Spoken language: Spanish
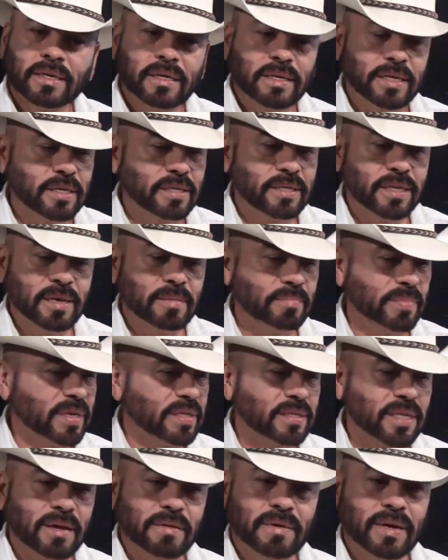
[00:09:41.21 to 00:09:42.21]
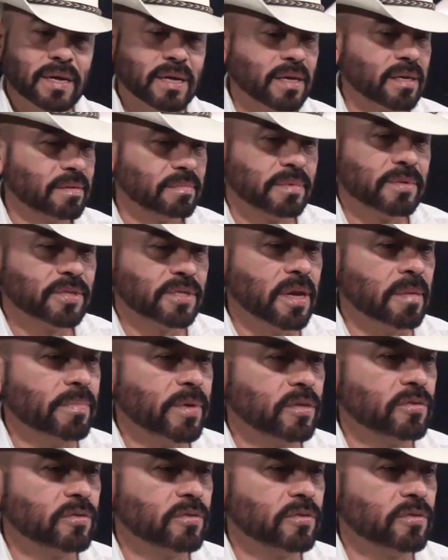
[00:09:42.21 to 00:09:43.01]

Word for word: y siempre estaba, siempre